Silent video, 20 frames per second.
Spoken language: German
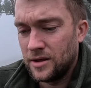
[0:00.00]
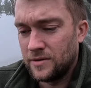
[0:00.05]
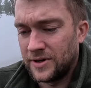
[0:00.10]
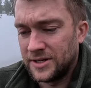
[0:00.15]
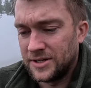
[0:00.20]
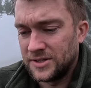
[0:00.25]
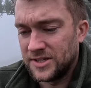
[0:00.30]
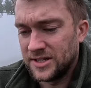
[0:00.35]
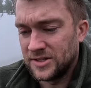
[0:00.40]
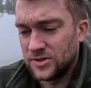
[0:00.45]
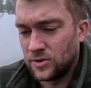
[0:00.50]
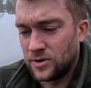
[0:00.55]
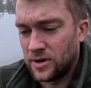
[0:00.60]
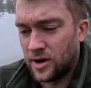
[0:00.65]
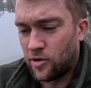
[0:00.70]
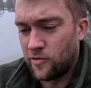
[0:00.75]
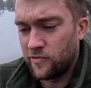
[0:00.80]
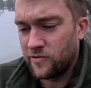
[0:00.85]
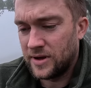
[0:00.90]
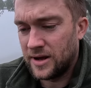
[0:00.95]
wann ist der
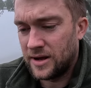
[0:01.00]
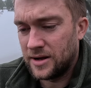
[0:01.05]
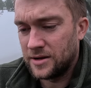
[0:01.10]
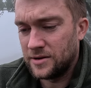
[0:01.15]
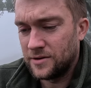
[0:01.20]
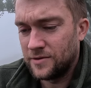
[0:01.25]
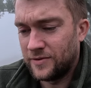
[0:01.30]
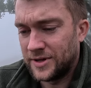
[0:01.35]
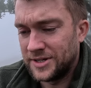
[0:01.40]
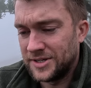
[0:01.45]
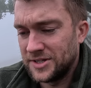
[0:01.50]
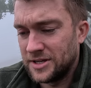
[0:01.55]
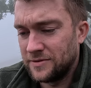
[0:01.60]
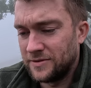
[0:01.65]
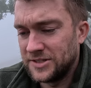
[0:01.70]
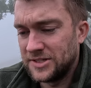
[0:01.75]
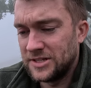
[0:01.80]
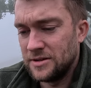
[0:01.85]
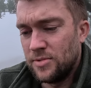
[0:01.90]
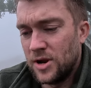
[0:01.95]
Sonnenaufgang, wann ist
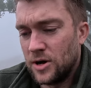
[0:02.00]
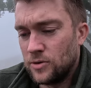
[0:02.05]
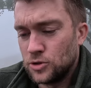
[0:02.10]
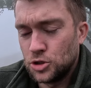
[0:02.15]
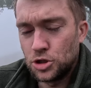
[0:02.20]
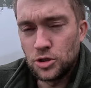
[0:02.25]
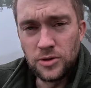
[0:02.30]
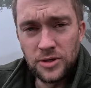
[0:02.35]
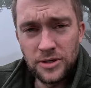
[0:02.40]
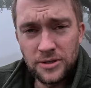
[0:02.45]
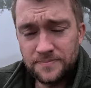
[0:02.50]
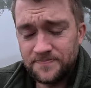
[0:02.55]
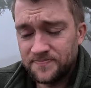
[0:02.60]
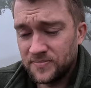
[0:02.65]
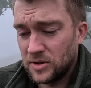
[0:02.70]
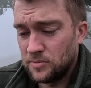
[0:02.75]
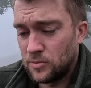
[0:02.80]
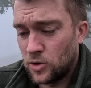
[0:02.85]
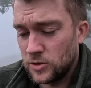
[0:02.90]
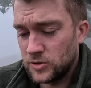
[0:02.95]
jeweils die blaue Stunde
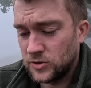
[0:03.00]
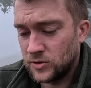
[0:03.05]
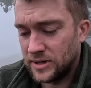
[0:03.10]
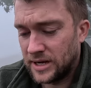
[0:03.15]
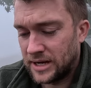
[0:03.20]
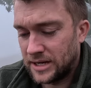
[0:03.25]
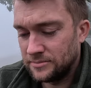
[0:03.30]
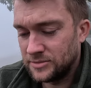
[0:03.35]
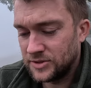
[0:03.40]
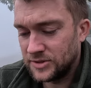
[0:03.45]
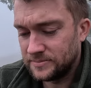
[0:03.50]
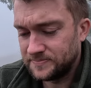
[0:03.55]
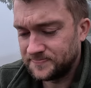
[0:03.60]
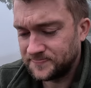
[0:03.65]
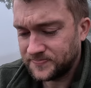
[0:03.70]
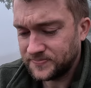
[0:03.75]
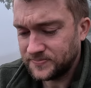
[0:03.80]
morgens und abends.